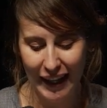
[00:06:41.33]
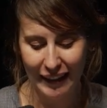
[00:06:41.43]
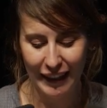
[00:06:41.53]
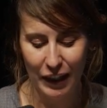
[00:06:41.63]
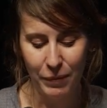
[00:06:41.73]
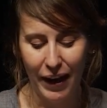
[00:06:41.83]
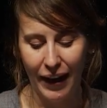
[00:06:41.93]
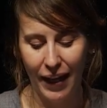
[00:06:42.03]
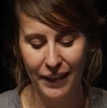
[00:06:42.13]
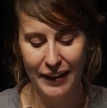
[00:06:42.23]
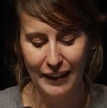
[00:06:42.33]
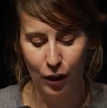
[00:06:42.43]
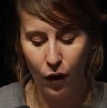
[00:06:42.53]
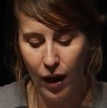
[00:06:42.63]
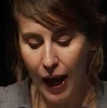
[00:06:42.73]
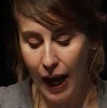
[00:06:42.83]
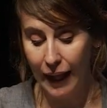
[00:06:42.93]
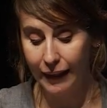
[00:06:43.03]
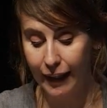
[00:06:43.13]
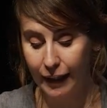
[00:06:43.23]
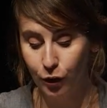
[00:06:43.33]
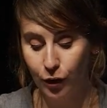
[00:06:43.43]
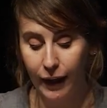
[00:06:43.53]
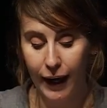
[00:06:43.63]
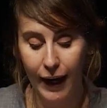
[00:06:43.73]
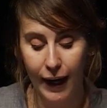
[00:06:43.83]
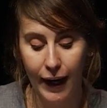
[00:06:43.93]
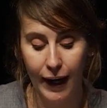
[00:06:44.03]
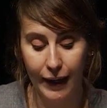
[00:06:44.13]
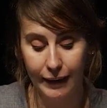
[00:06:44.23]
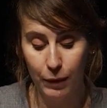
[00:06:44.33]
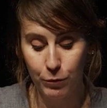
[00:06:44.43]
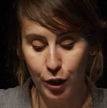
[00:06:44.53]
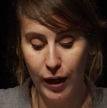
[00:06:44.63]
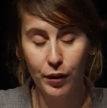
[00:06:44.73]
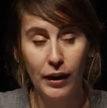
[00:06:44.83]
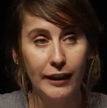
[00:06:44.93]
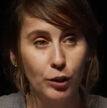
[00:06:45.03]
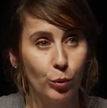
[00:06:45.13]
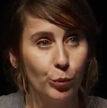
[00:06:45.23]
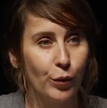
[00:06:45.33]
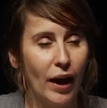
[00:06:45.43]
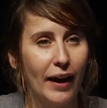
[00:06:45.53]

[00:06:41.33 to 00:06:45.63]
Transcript: atril para agradecérselo al director del Museo Nacional de Escultura,